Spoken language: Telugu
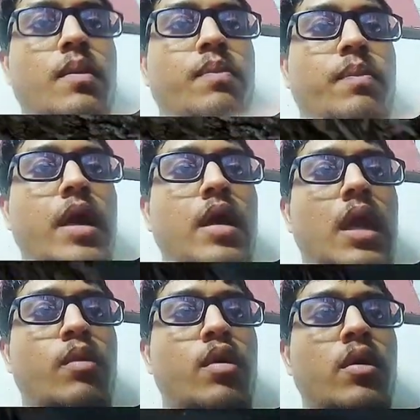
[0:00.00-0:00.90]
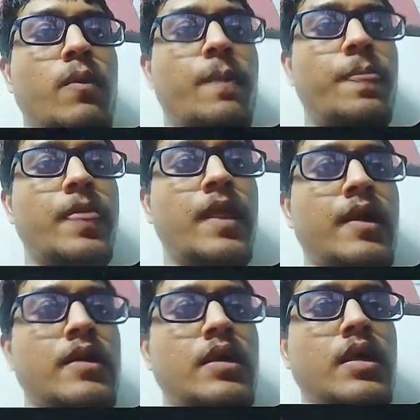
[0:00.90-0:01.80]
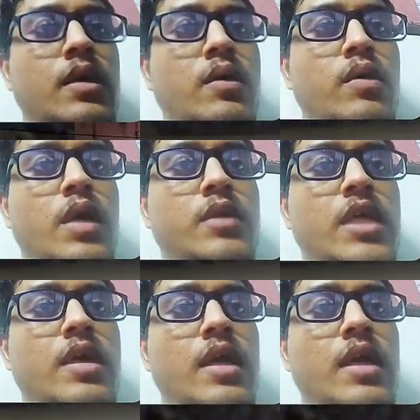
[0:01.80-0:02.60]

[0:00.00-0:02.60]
పై ఎలా పోదాం ఓకే చెట్టుని